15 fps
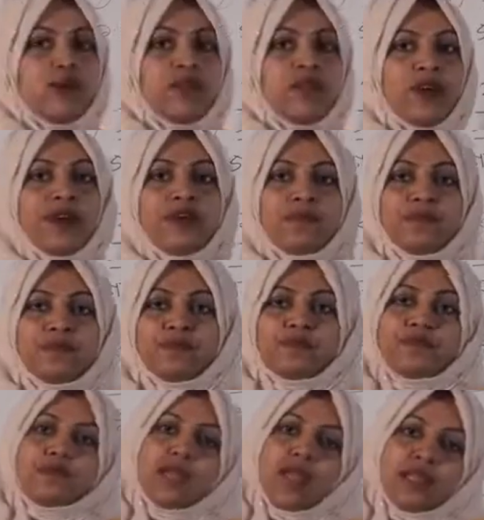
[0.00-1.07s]
কর পরবর্তী
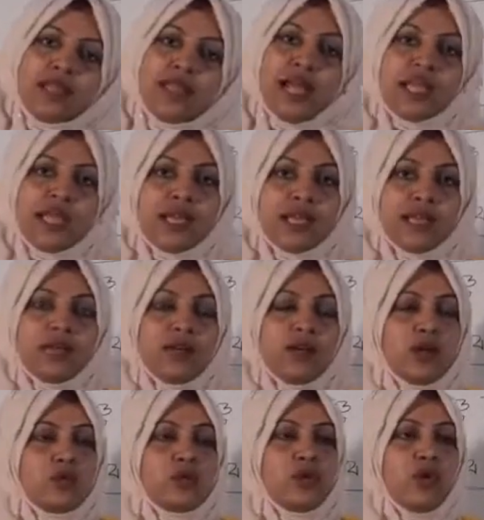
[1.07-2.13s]
নেট মুনাফা
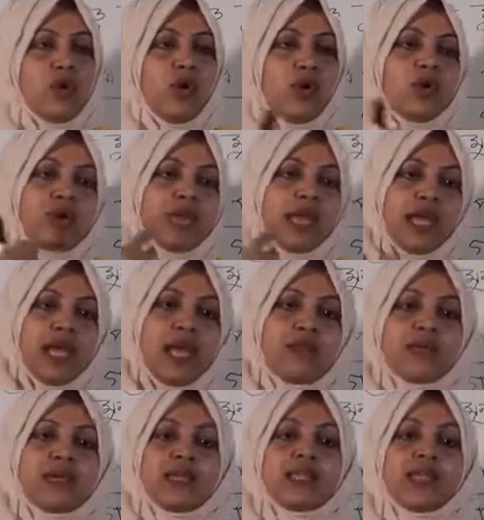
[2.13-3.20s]
দেয়া থাকে
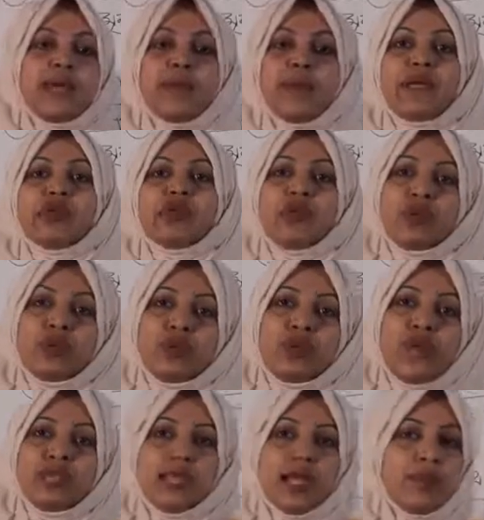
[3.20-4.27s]
তো অঙ্কে আমার
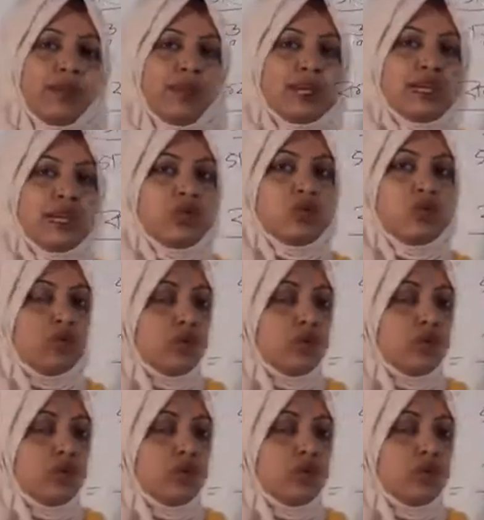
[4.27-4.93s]
কি থাকবে তথ্য